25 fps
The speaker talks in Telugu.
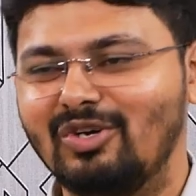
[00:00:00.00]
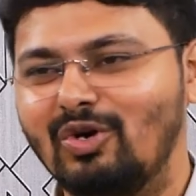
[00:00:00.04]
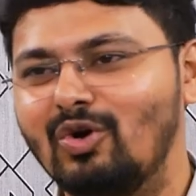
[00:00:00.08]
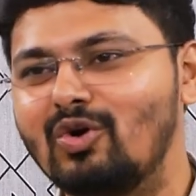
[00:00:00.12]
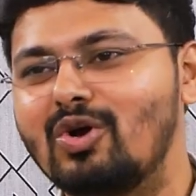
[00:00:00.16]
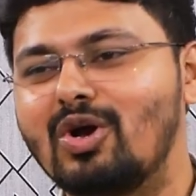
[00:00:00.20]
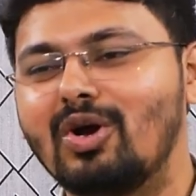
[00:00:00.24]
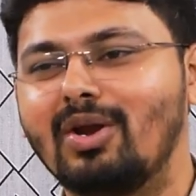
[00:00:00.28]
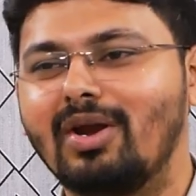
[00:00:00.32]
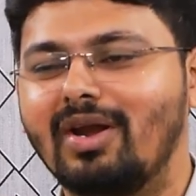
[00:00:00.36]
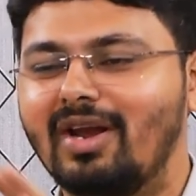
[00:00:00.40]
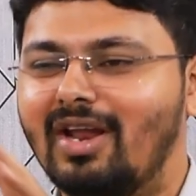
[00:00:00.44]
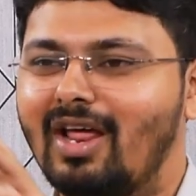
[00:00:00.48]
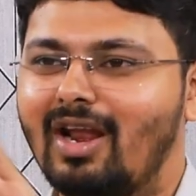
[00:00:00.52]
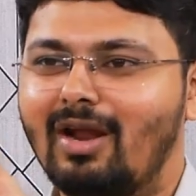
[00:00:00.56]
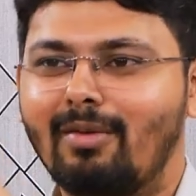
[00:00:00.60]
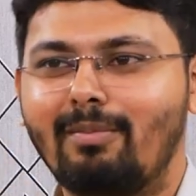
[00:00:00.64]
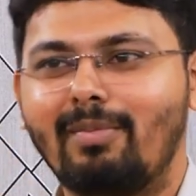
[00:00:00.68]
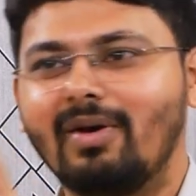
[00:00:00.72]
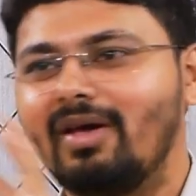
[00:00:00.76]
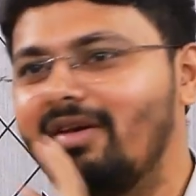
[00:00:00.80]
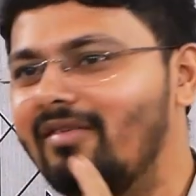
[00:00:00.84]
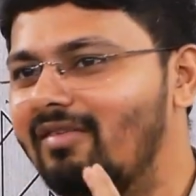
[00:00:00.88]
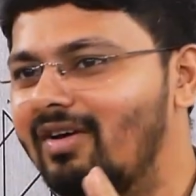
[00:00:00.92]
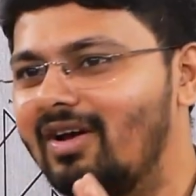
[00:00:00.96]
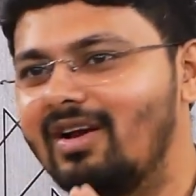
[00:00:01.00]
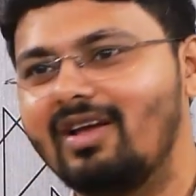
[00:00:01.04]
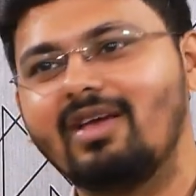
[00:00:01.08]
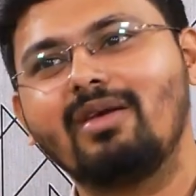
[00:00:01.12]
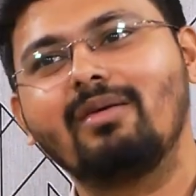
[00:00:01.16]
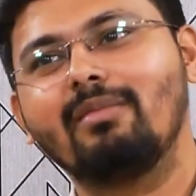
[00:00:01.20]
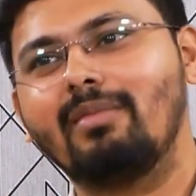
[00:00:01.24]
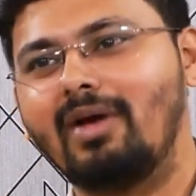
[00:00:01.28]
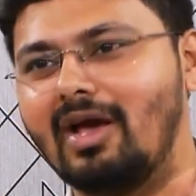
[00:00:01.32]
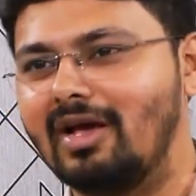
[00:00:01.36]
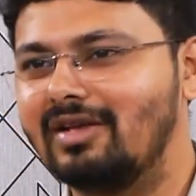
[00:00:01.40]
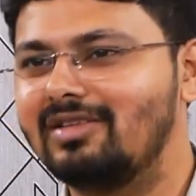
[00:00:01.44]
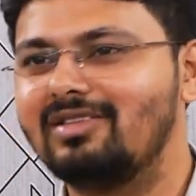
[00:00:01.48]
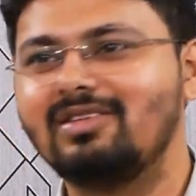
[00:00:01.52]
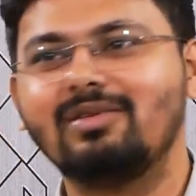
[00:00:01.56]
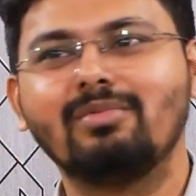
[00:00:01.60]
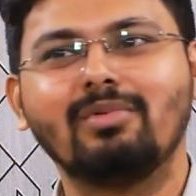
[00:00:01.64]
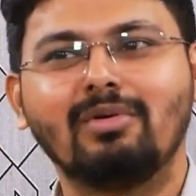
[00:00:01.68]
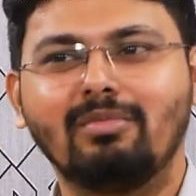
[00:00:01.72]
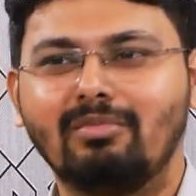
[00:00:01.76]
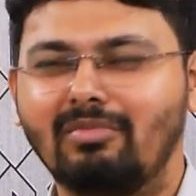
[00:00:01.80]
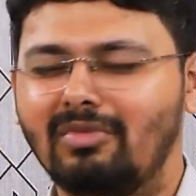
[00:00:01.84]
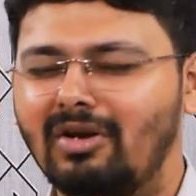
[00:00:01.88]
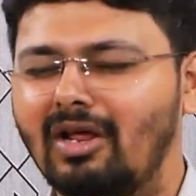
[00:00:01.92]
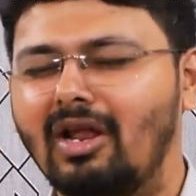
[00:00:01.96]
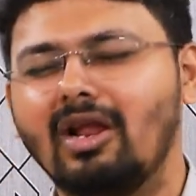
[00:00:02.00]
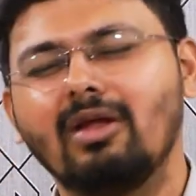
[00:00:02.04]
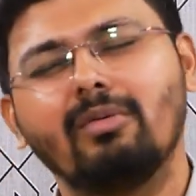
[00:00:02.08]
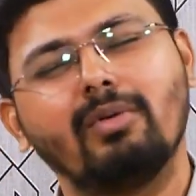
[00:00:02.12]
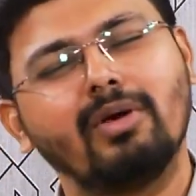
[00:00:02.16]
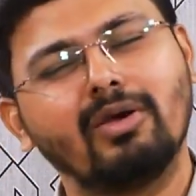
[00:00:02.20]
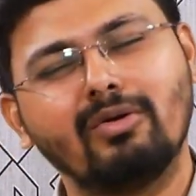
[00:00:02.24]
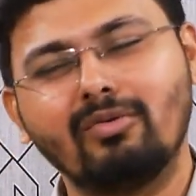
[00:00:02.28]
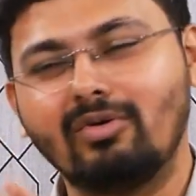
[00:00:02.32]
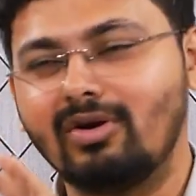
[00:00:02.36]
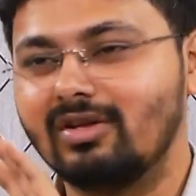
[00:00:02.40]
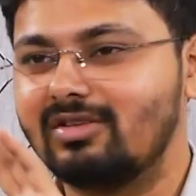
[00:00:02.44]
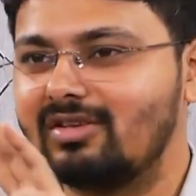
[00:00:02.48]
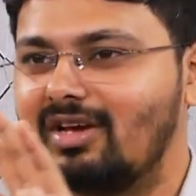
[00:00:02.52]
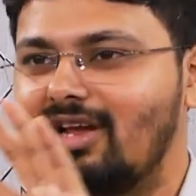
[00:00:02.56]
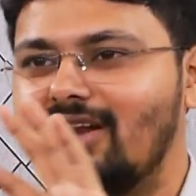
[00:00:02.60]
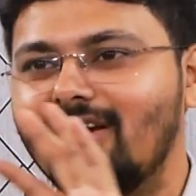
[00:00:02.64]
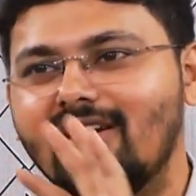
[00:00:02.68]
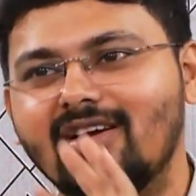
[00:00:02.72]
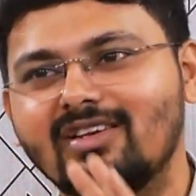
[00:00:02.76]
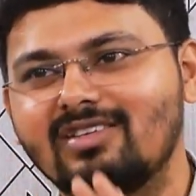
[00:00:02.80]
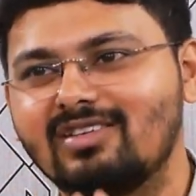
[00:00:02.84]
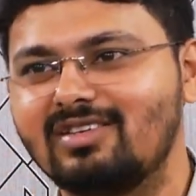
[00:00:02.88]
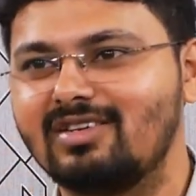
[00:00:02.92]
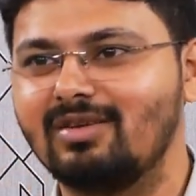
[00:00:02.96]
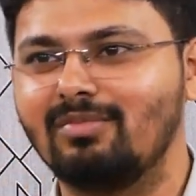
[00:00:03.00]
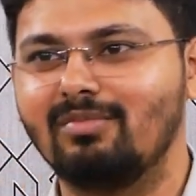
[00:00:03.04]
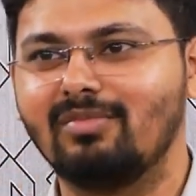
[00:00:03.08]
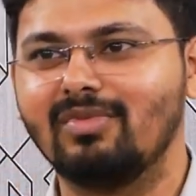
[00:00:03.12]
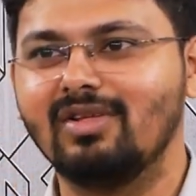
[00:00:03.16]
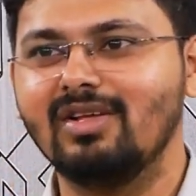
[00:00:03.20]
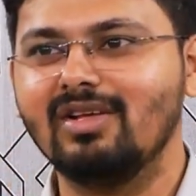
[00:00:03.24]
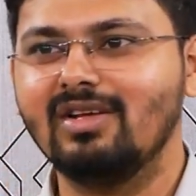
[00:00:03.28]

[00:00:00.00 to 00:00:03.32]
ఒక నలభై వరకు మ్యాక్సిమం నలభై కూడా చాలా కష్టం